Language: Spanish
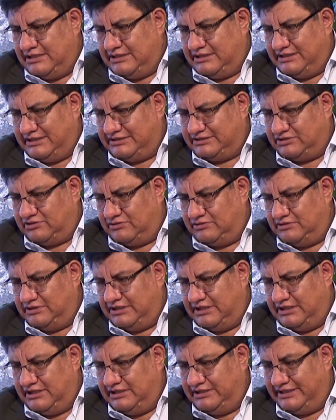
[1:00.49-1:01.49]
que
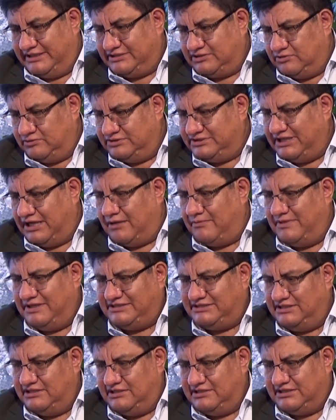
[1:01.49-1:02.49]
son
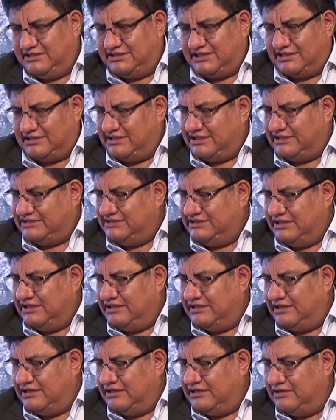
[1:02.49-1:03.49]
inexcusables, tienen que tratarse
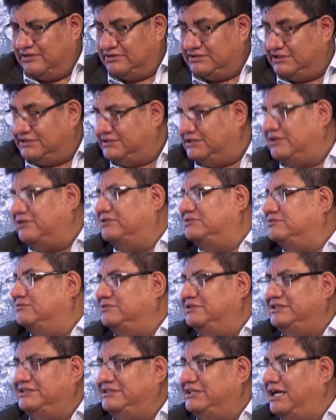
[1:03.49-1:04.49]
en, los estrados
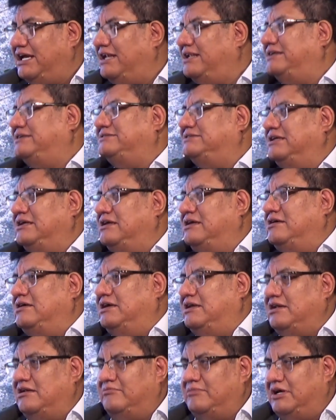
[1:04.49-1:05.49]
judiciales,
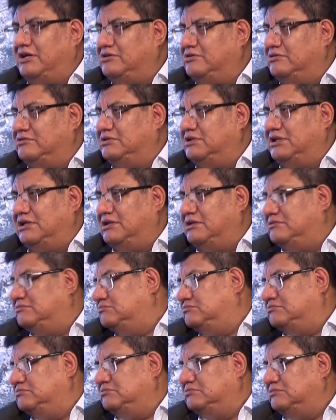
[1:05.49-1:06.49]
en el marco de,
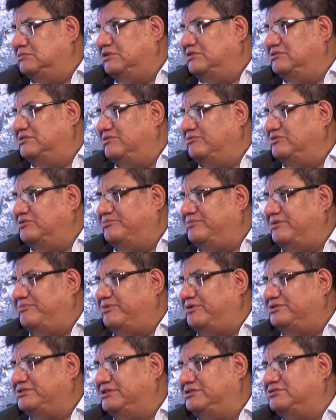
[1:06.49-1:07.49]

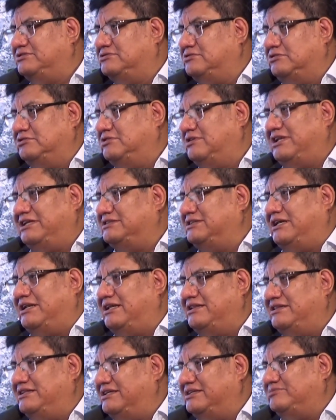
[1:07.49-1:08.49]
procesos con todas las
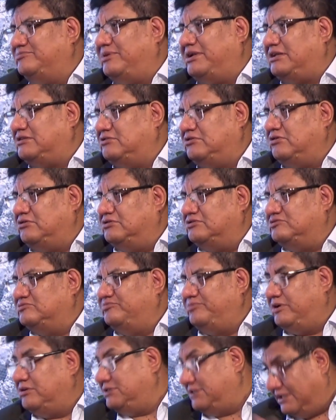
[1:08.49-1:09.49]
garantías para todos,
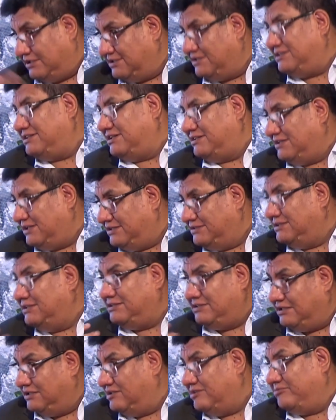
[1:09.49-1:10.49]
pero tienen que tratarse,
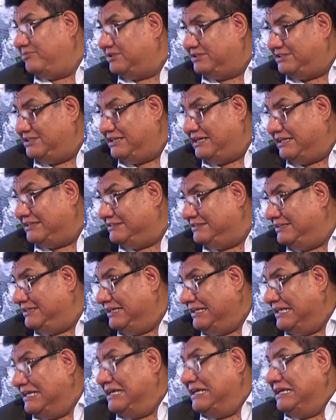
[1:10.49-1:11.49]
tienen que investigarse
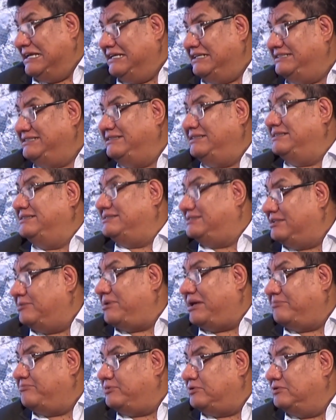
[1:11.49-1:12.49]
y si se
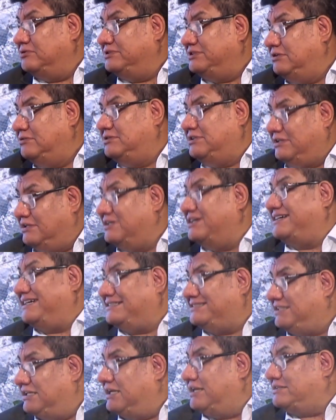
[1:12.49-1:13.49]
han producido tienen que
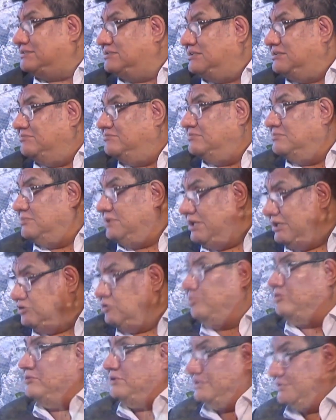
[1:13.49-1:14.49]
castigarse.
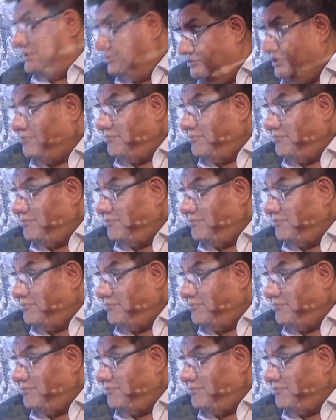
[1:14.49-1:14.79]
Eso, esa es una